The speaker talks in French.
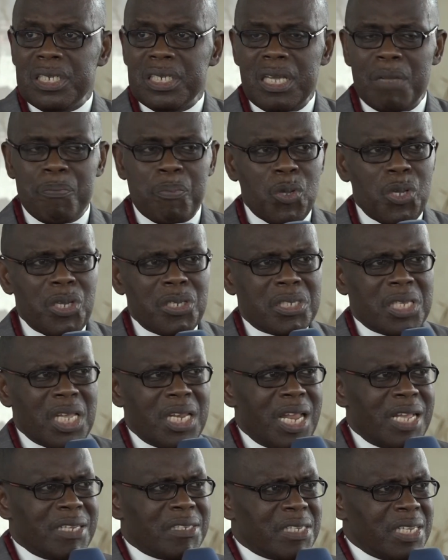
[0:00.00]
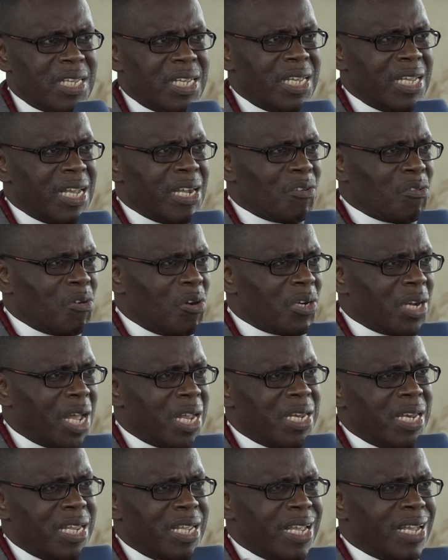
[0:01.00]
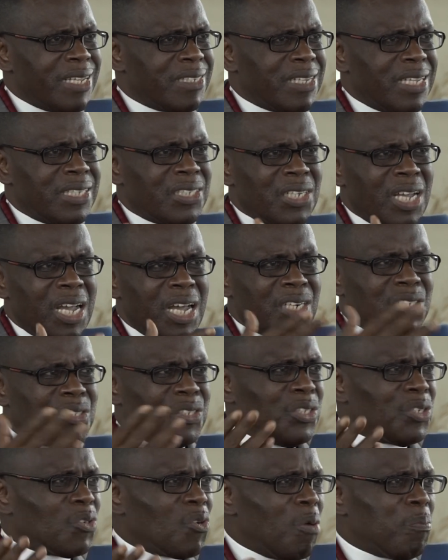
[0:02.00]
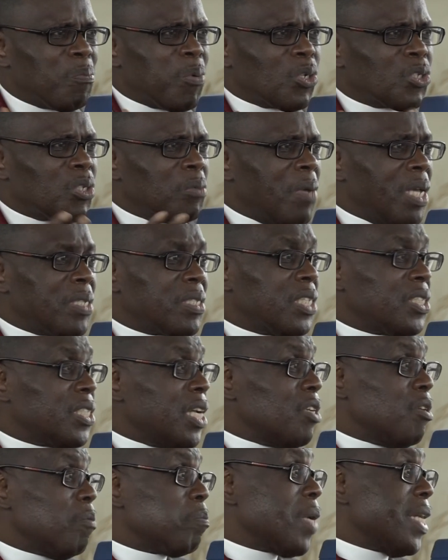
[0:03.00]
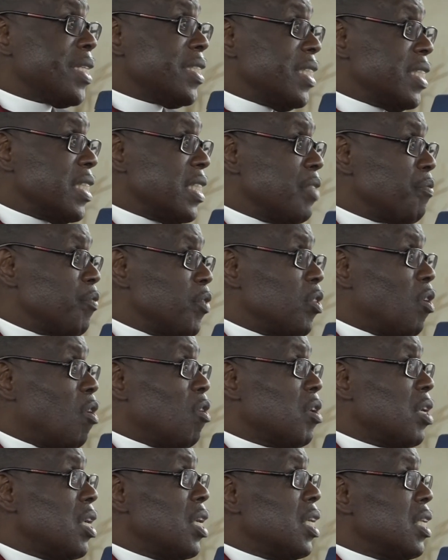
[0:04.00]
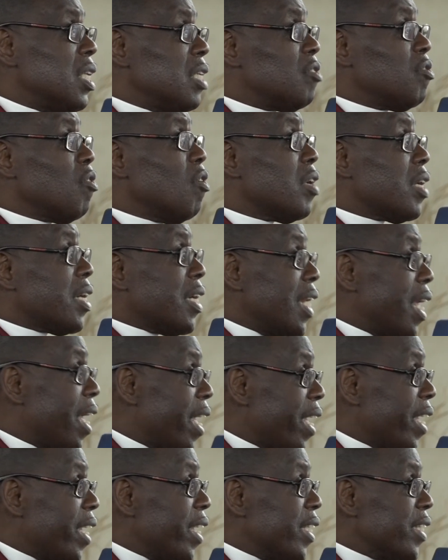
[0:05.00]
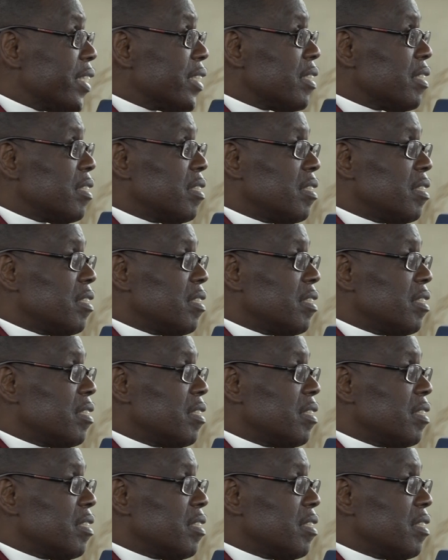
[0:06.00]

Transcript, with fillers: Et puis se laisser encore aller à ce genre de comportement, ce genre de pratique. Il faut donc une vision claire.